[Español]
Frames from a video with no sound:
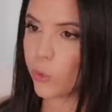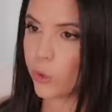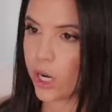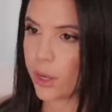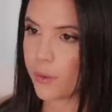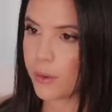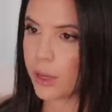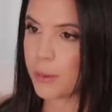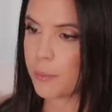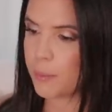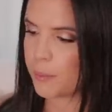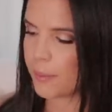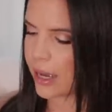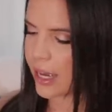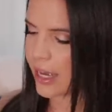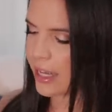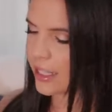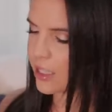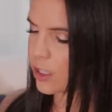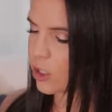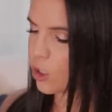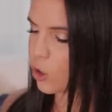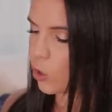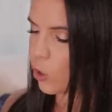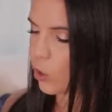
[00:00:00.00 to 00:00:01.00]
una vez
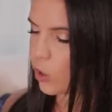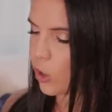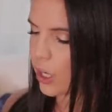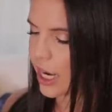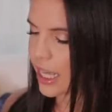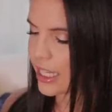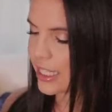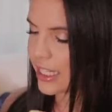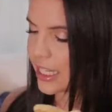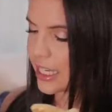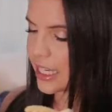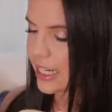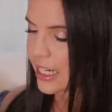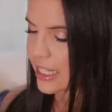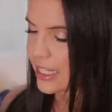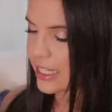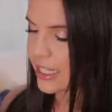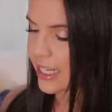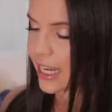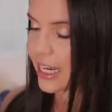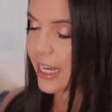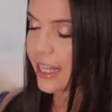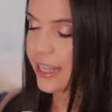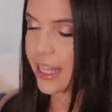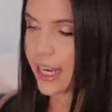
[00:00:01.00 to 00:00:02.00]
más, con las
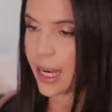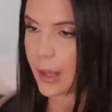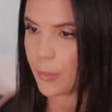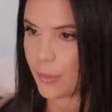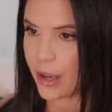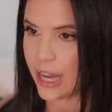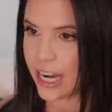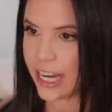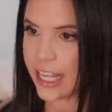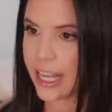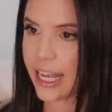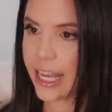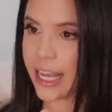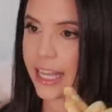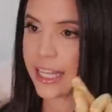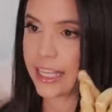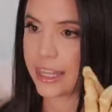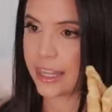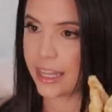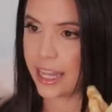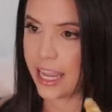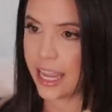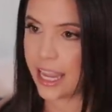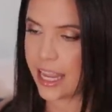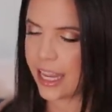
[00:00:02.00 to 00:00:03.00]
iniciales de la marca que es
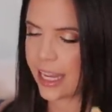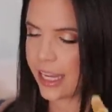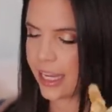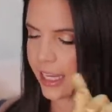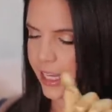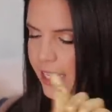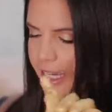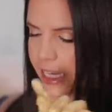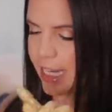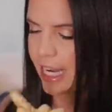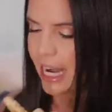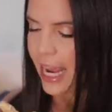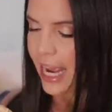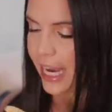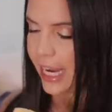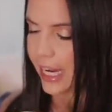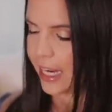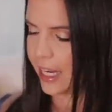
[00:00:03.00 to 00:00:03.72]
D y la